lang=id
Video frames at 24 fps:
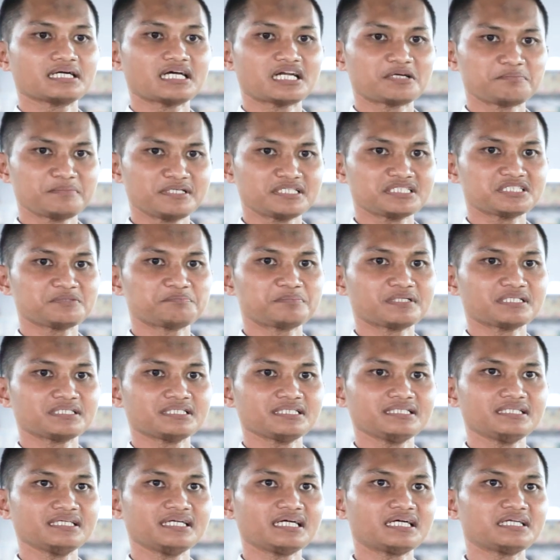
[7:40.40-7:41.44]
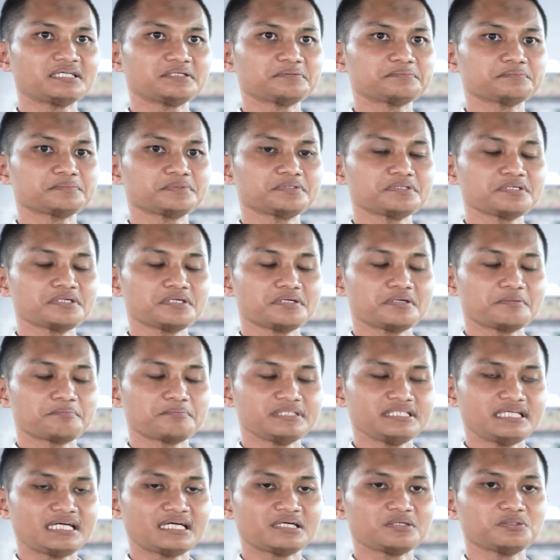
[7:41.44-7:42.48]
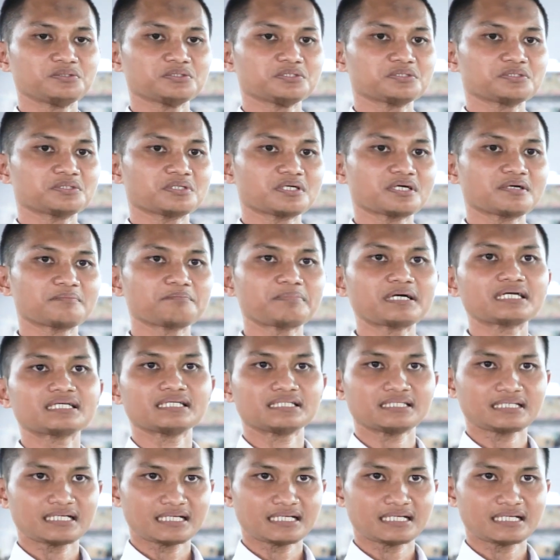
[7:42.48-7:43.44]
garmen seperti ini kan menyangkut padat